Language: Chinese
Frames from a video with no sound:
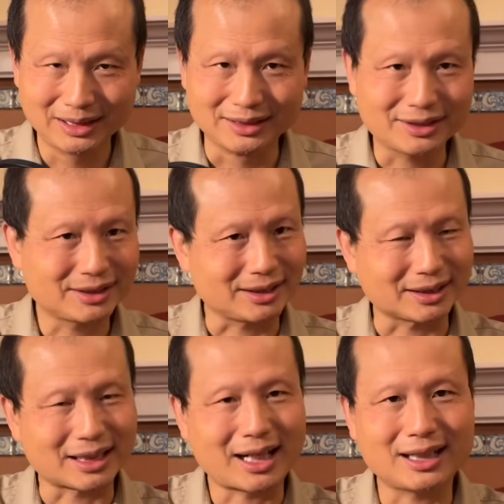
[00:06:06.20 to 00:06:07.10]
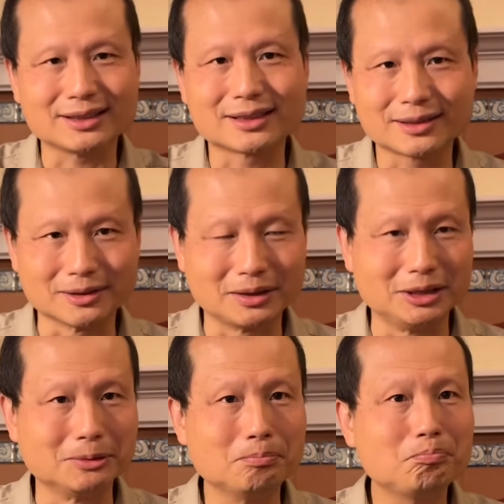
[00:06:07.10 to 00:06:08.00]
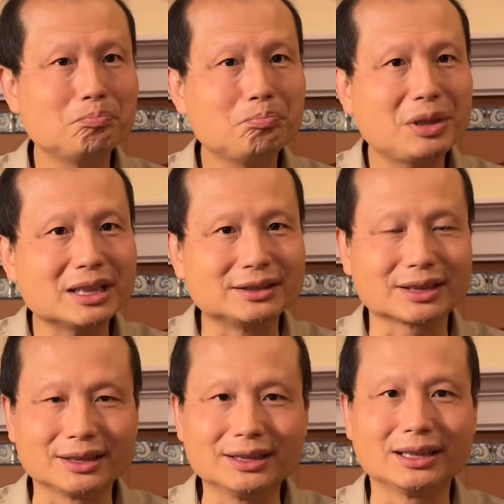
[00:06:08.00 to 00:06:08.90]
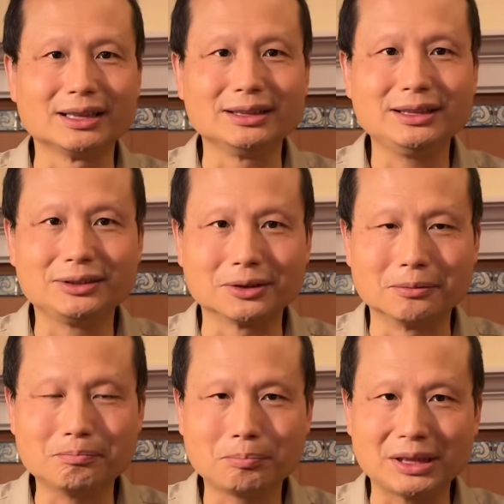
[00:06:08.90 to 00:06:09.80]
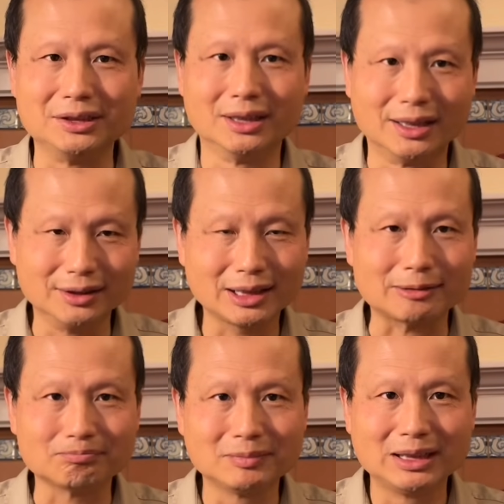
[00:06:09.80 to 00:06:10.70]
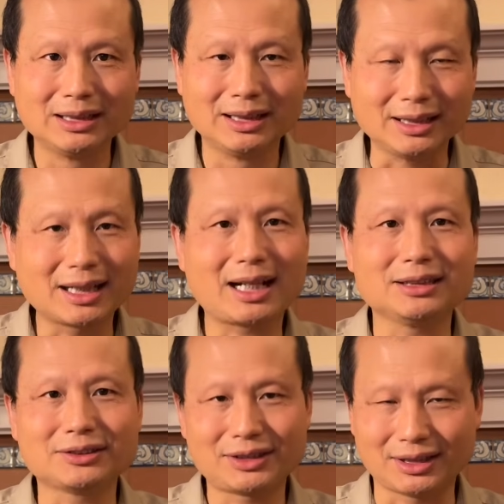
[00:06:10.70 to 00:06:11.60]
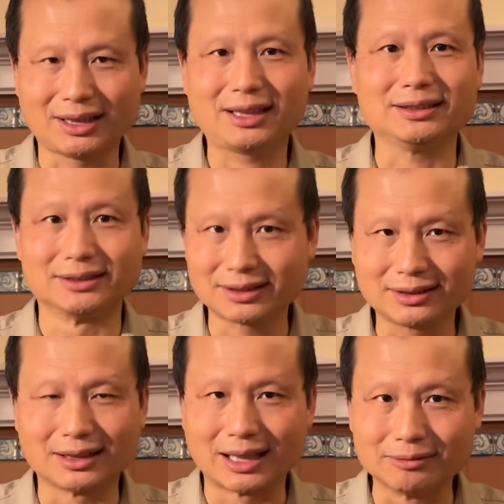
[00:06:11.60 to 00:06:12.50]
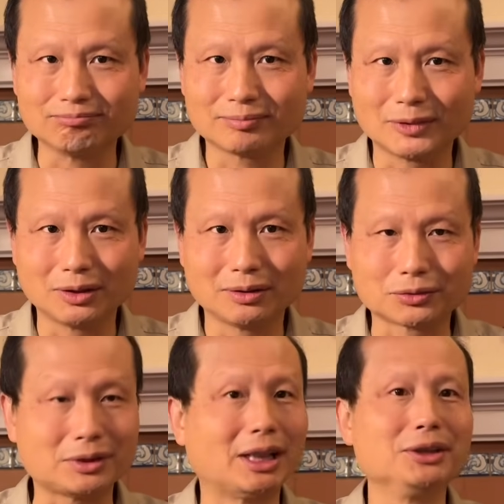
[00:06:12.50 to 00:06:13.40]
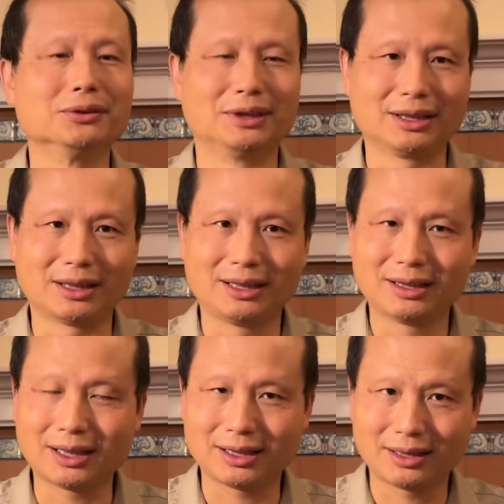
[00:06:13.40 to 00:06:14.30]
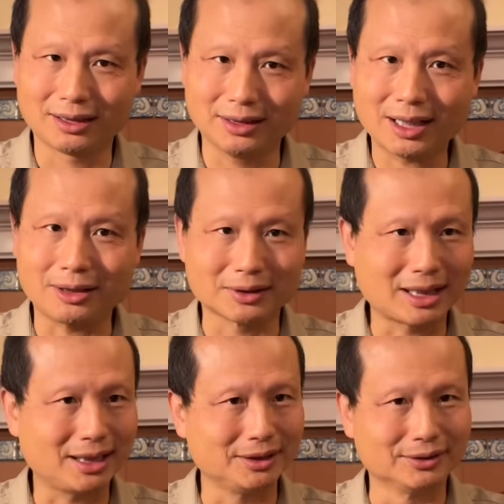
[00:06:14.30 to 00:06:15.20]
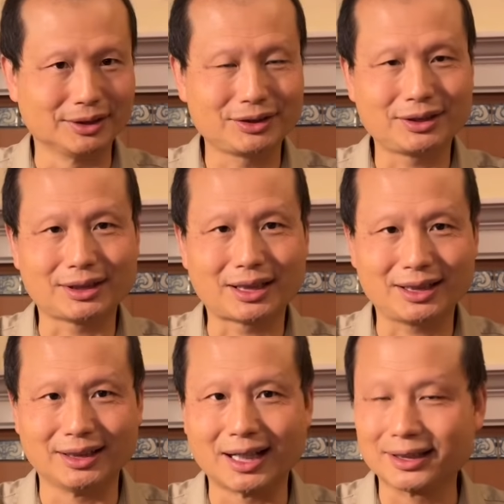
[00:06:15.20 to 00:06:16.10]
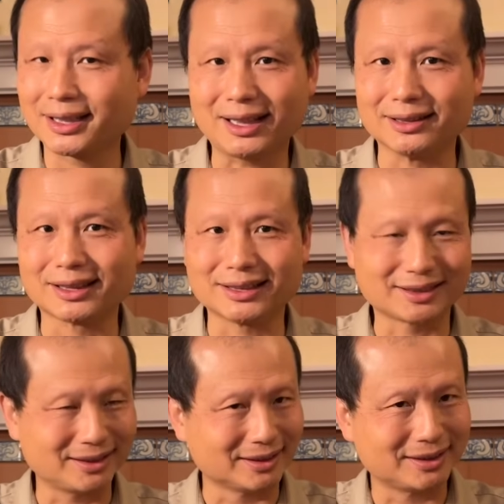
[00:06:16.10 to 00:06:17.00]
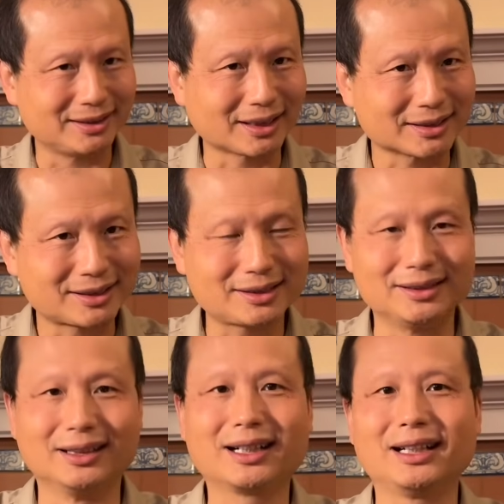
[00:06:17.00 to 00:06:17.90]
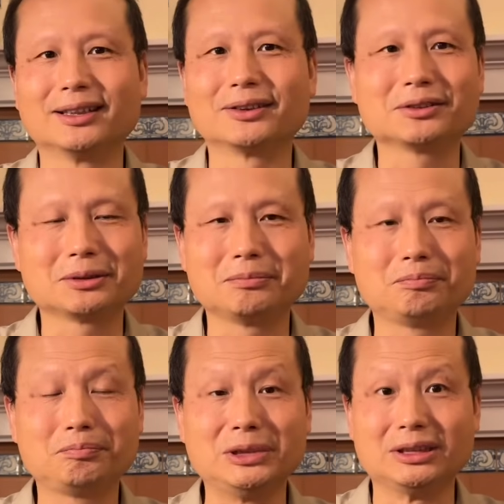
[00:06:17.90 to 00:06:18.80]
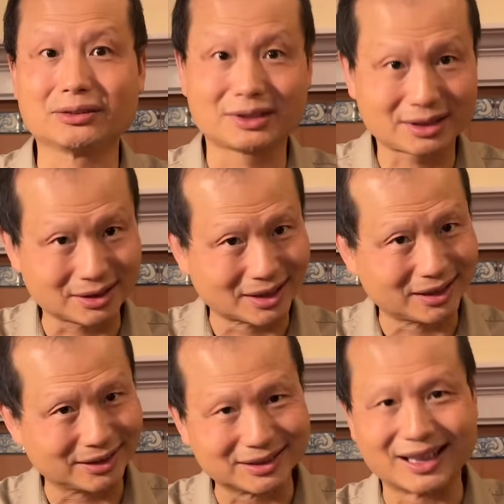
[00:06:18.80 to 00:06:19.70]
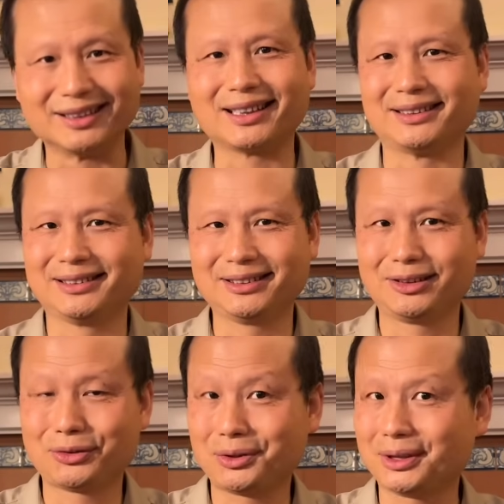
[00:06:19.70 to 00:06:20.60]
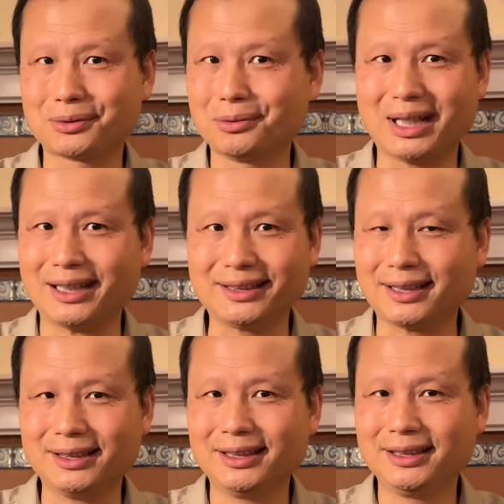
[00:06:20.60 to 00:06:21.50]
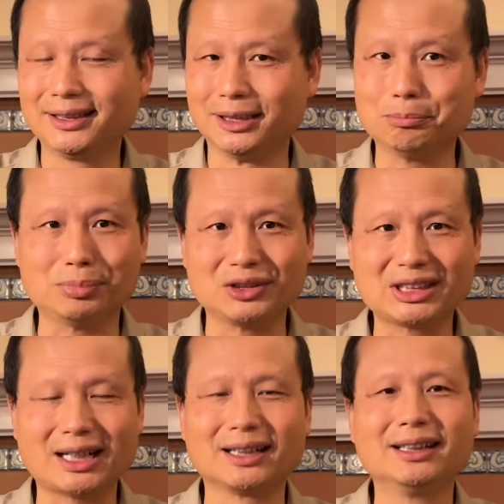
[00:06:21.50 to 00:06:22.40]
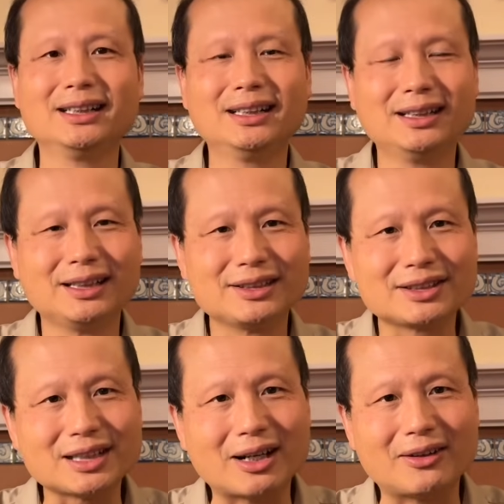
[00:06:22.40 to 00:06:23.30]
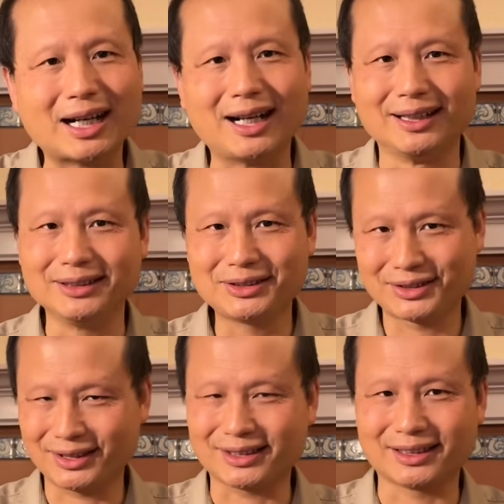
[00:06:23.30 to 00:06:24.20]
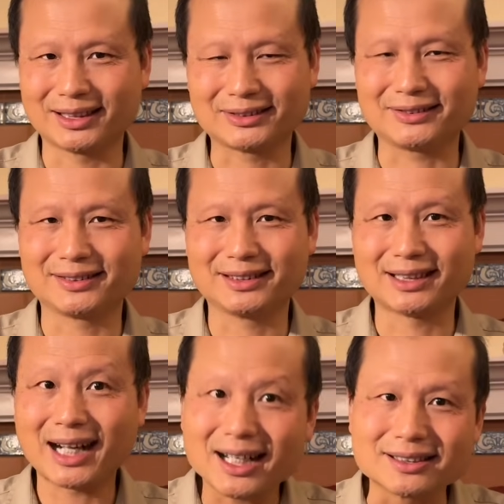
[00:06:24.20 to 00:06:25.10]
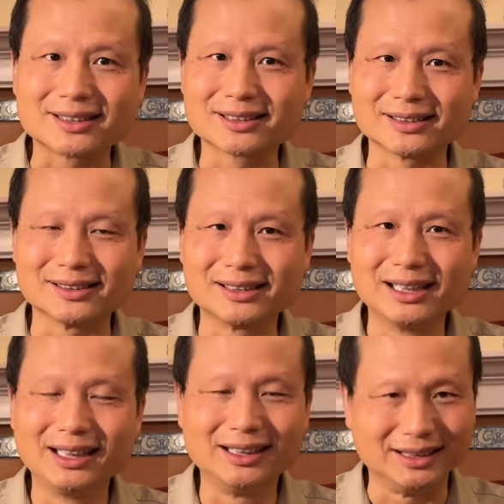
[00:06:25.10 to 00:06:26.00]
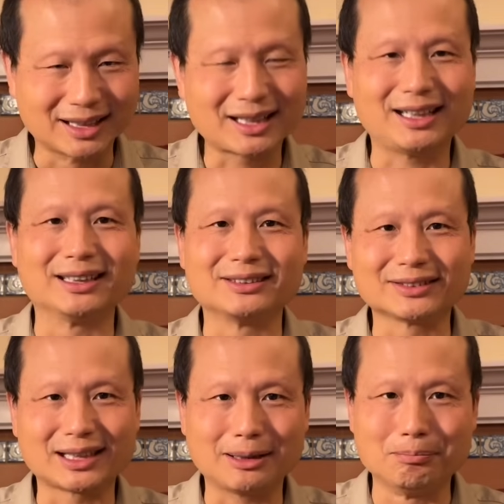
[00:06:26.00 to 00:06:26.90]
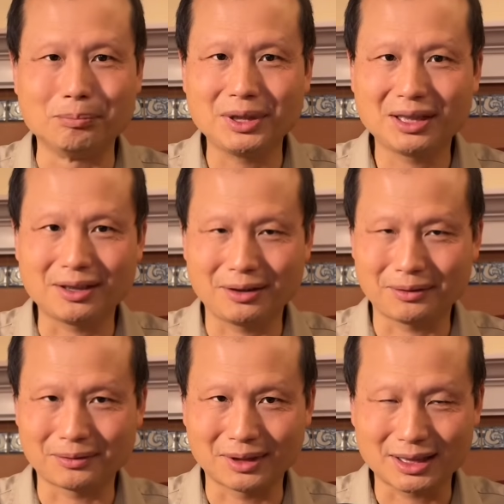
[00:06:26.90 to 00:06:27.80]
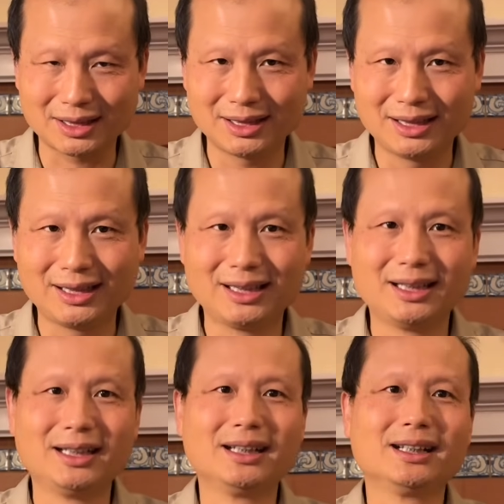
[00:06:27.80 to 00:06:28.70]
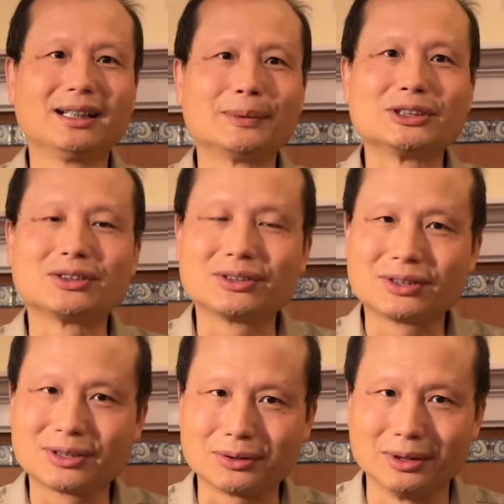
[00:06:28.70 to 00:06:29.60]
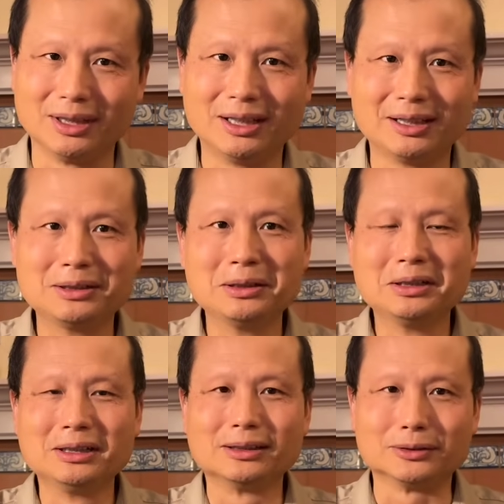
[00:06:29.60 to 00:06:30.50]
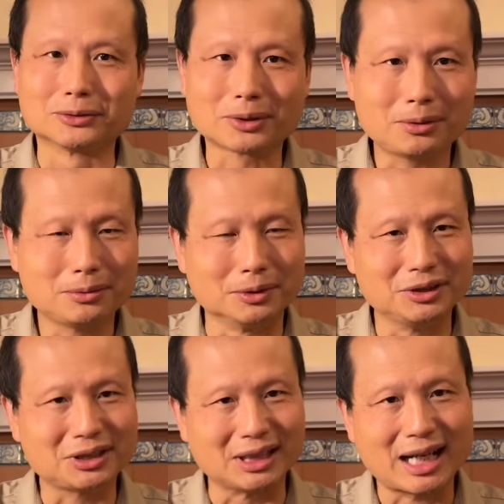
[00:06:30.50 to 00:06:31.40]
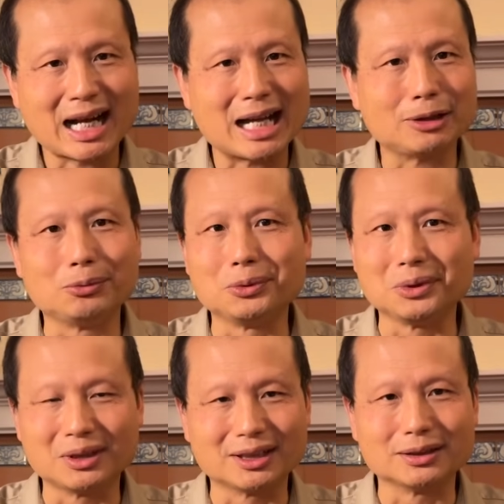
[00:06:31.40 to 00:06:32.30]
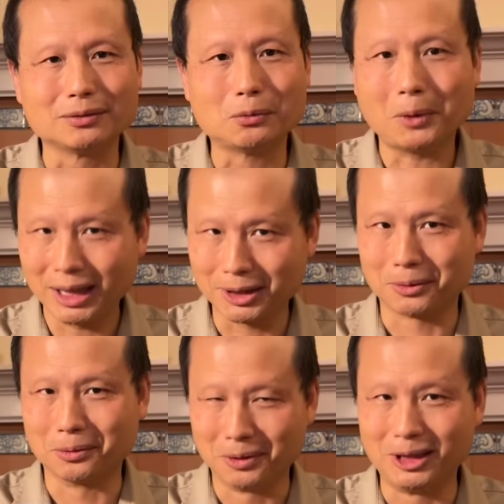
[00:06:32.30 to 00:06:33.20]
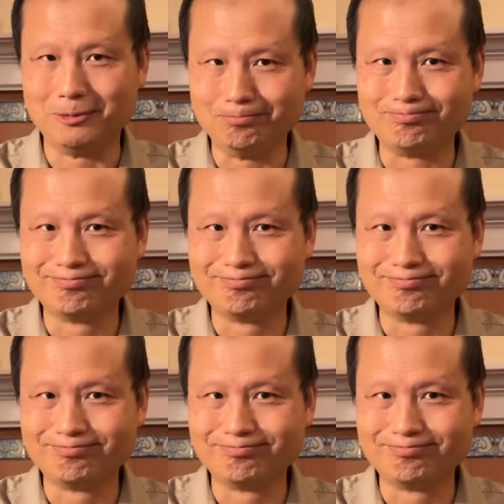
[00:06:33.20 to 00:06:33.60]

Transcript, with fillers: 你写的汉字已经变成了一种本能了，一看就写的很自然。虽然有的很好看，有的写的很难看，但是那个字一看呢都是比较自然而然的写出来的，而不像小孩写的那种汉字，一看呢就是很别扭的。那么学呃中文、学汉语的外国人，